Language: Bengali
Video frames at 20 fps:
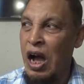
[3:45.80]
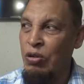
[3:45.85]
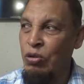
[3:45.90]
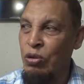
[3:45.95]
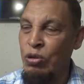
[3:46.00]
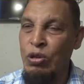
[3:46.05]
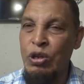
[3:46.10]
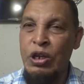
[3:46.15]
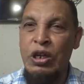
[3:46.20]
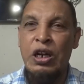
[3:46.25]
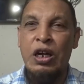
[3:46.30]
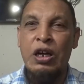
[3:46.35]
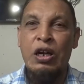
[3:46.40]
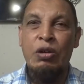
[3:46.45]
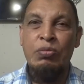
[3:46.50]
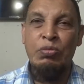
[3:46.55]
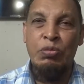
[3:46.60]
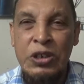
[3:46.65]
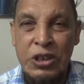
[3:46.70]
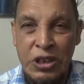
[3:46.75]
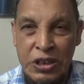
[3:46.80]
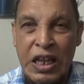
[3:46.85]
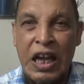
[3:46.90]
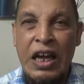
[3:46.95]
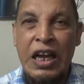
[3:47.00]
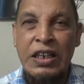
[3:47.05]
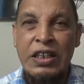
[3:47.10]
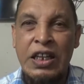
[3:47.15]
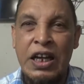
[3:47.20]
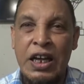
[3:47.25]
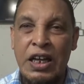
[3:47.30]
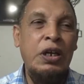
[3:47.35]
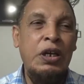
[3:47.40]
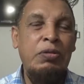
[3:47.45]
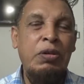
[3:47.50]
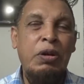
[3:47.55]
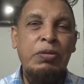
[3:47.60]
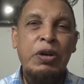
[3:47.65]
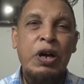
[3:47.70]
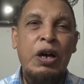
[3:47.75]
আঙুল দই রকম সে দেখাই দেয়
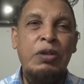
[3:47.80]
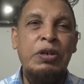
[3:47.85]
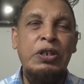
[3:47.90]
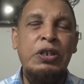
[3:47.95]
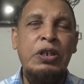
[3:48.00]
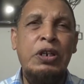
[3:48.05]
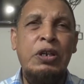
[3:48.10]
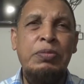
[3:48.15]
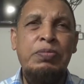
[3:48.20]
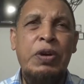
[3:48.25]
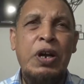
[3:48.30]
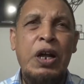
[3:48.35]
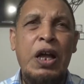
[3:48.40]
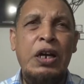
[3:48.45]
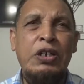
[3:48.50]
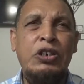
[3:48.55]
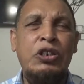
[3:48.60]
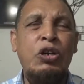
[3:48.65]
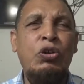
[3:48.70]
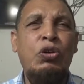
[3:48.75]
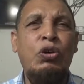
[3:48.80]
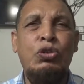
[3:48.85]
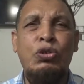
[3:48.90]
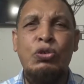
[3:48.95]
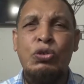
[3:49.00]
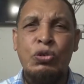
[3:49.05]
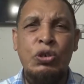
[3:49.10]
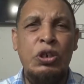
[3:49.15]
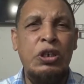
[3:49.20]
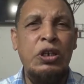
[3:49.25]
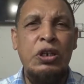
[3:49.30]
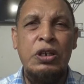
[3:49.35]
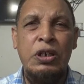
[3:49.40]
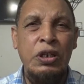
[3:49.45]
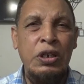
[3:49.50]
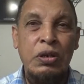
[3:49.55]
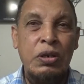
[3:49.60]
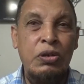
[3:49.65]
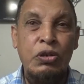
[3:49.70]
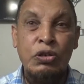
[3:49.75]
এইভাবে আমাদেরকে প্রায় একশো কতজনকে
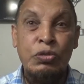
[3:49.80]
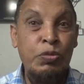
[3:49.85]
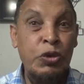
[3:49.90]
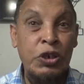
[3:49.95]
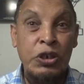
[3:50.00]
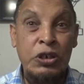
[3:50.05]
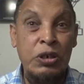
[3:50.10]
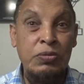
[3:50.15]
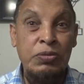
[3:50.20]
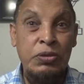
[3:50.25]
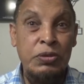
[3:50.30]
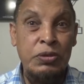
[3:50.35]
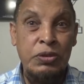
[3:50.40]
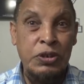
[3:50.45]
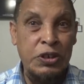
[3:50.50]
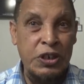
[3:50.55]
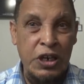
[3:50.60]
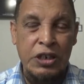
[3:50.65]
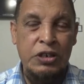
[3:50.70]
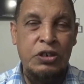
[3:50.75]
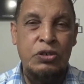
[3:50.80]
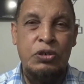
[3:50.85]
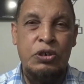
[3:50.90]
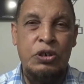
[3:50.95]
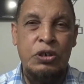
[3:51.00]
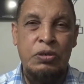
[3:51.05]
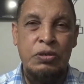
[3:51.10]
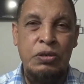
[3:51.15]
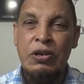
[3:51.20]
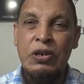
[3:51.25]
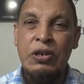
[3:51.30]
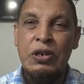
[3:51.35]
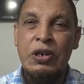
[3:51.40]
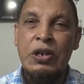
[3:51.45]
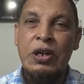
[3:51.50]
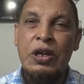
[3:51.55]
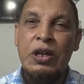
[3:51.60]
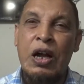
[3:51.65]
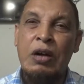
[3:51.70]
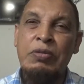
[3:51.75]
ওসমানী সাহেব সিলেক্ট করছে
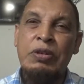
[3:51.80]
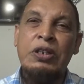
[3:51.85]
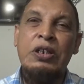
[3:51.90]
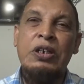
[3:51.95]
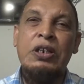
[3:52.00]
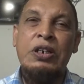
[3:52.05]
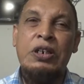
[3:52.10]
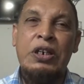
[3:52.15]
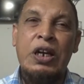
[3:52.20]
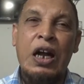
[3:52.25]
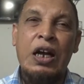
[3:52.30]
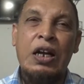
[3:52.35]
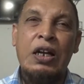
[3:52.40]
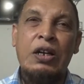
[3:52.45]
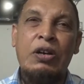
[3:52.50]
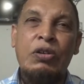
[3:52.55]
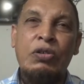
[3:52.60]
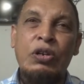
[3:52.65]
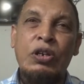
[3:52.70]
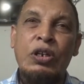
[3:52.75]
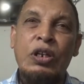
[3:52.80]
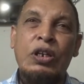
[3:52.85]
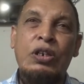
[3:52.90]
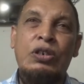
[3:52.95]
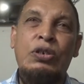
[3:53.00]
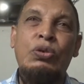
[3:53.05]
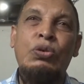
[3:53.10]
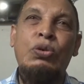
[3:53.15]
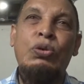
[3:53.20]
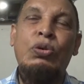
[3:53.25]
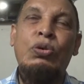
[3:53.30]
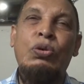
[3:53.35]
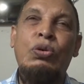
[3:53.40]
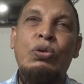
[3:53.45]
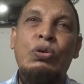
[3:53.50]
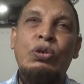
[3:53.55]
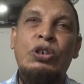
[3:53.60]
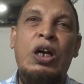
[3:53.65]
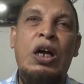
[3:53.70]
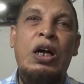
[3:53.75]
আমাদেরকে ট্রাকে করে নিয়ে
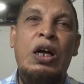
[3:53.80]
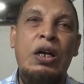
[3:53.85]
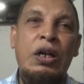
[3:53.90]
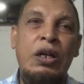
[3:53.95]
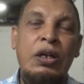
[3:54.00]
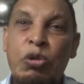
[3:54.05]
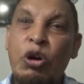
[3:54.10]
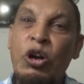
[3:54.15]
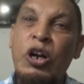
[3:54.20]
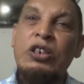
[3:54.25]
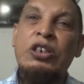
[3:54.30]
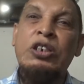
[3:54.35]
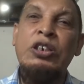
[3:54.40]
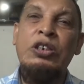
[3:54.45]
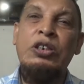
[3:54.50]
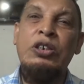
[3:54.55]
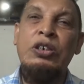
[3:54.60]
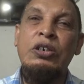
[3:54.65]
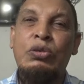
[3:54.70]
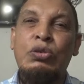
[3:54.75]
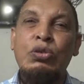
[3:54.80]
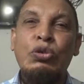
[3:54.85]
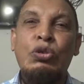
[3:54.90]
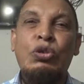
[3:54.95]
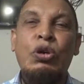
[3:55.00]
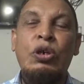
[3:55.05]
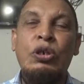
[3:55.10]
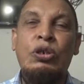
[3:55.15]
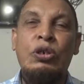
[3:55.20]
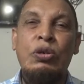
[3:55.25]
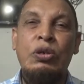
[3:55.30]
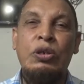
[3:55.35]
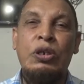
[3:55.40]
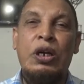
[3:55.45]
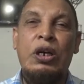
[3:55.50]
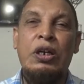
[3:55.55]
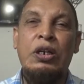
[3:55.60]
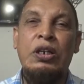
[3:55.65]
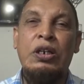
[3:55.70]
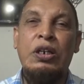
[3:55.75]
সোজা পলাশির যুদ্ধ হয়েছিল
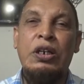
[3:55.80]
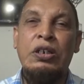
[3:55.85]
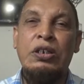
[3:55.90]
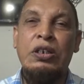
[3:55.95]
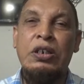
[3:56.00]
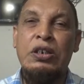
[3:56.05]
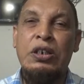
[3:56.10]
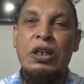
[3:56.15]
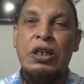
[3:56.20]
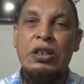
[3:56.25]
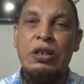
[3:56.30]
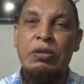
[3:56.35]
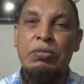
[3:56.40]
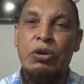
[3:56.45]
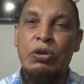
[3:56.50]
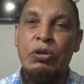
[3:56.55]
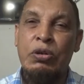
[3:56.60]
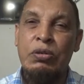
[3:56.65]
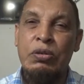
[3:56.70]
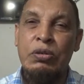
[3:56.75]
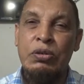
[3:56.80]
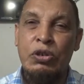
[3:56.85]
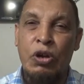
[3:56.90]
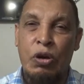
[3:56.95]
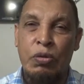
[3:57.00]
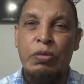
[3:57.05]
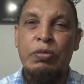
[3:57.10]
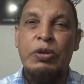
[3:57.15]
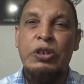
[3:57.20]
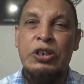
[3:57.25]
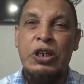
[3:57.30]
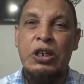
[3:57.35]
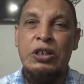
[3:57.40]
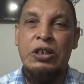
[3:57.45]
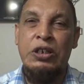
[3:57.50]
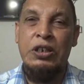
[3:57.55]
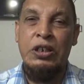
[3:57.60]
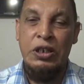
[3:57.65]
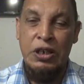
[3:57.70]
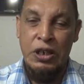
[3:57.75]
যেখানে ইংরেজদের সাথে এবং নবাবের
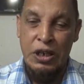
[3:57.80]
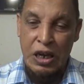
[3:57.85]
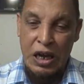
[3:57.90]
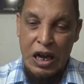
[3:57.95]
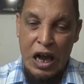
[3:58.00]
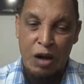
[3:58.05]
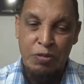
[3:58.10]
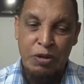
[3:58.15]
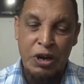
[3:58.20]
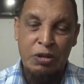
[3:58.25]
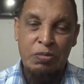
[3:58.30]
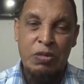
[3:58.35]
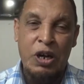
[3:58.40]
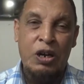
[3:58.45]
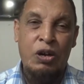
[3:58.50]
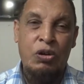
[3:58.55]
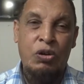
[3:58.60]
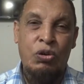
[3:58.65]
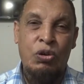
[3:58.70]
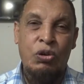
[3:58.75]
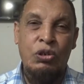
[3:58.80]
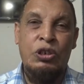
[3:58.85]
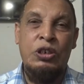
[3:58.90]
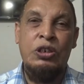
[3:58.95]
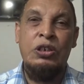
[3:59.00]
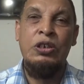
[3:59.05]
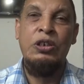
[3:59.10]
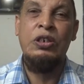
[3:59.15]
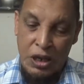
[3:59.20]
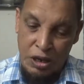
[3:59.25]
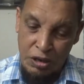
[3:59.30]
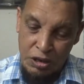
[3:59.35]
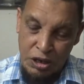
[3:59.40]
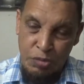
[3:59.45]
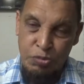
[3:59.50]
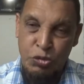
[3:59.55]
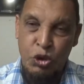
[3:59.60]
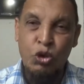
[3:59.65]
সাথে কামান বানানো রয়েছে একটা